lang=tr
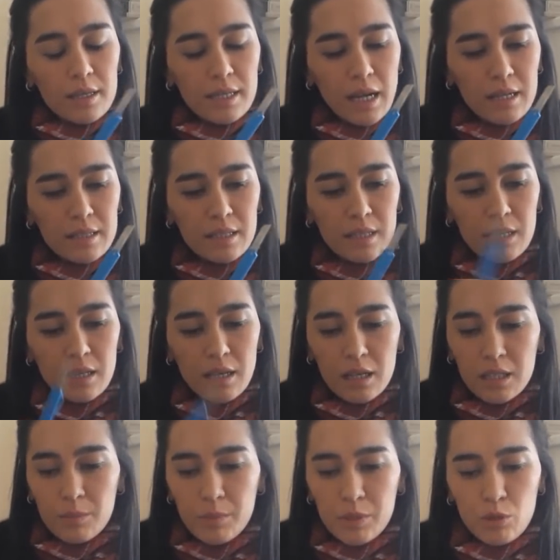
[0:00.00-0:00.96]
Yani e,
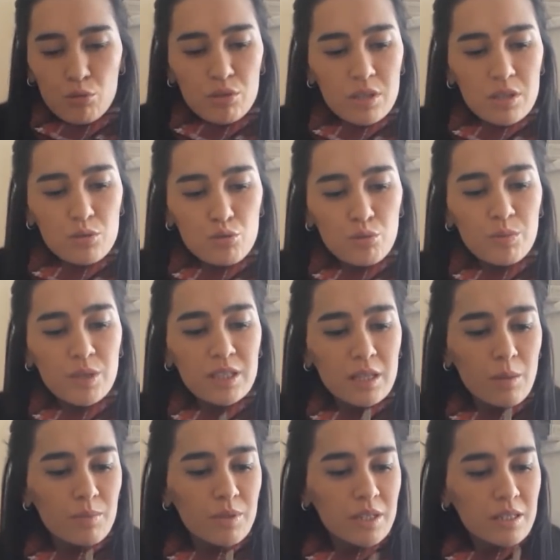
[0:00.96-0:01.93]
alabiliyorsanız tüm
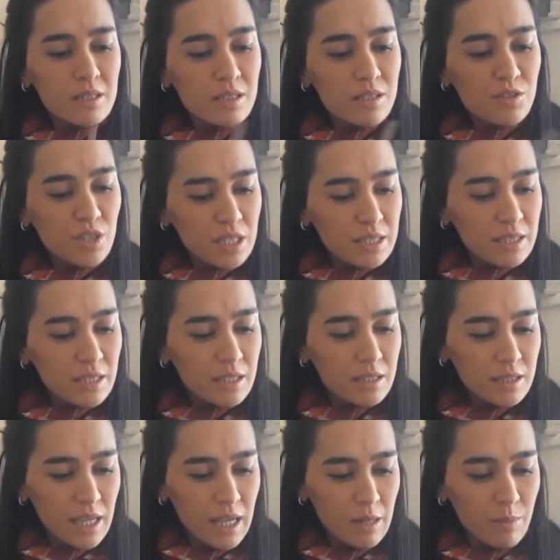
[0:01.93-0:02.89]
kitaplarınızı ciltli
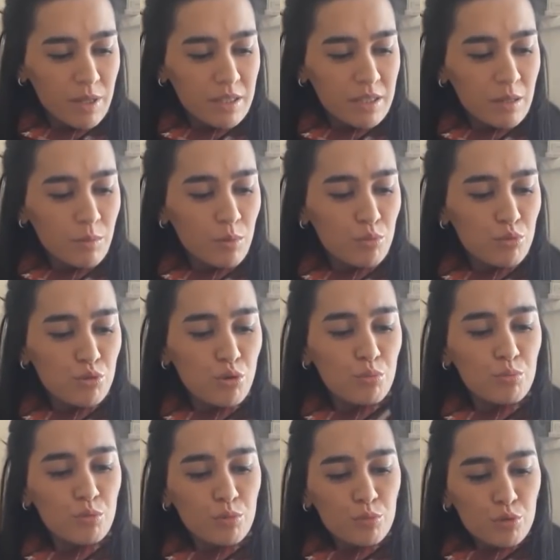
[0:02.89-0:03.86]
alın elbette ama bu
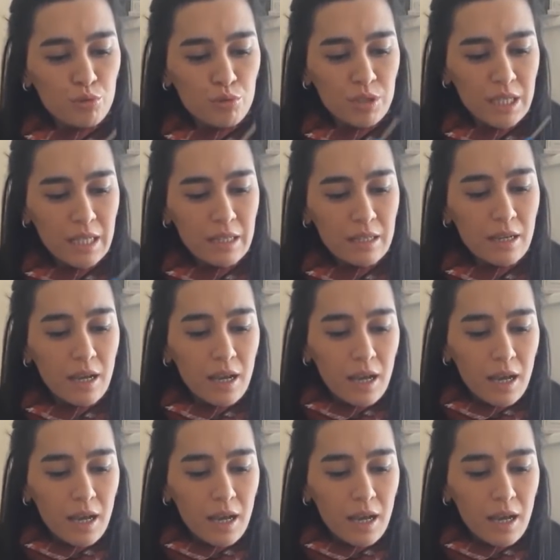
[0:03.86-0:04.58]
çok mümkün değil.